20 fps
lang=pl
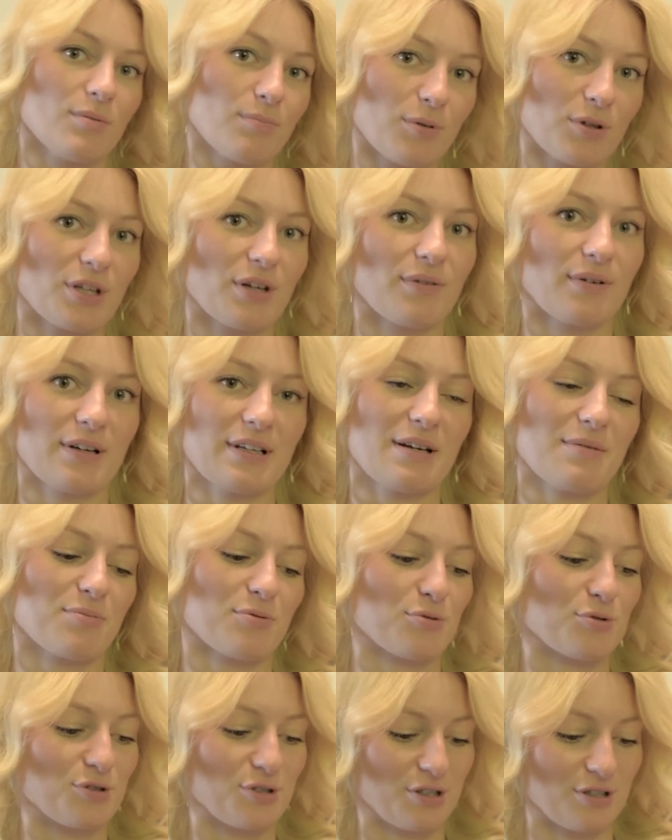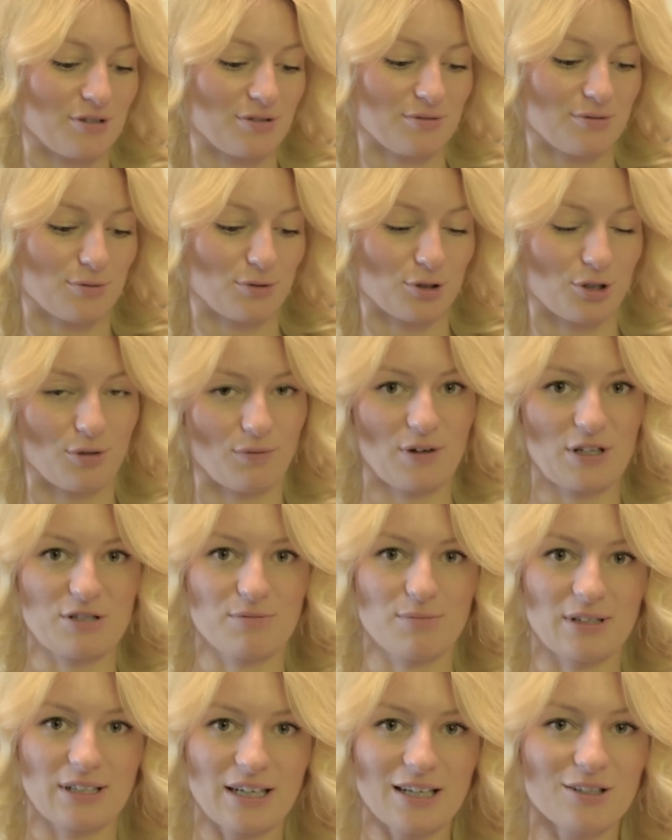podawania później gotować
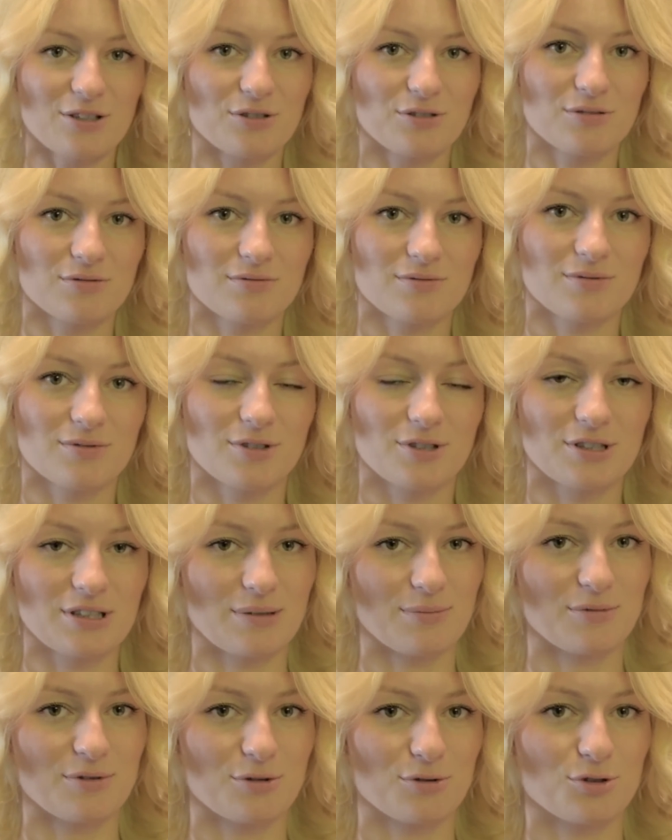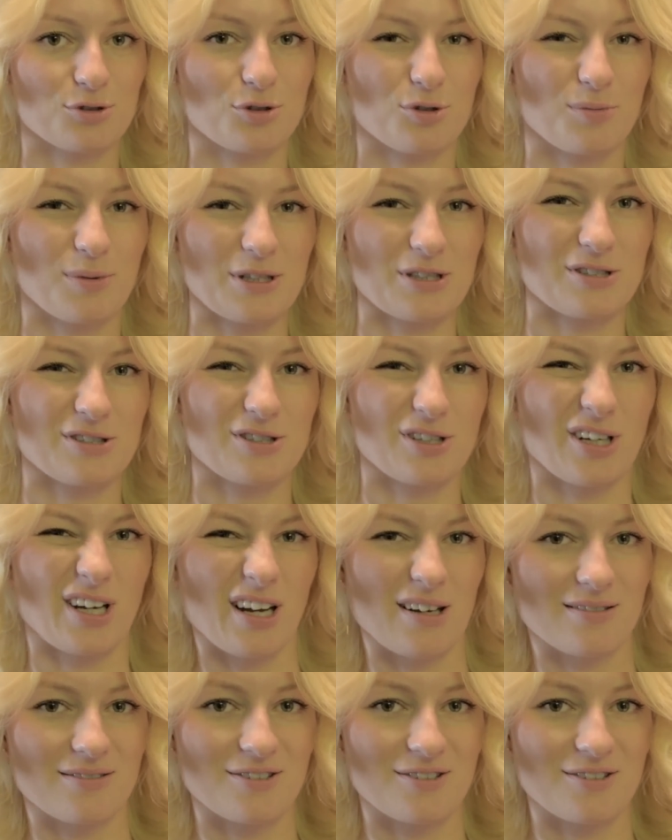makaron, no i tam uskubać trochę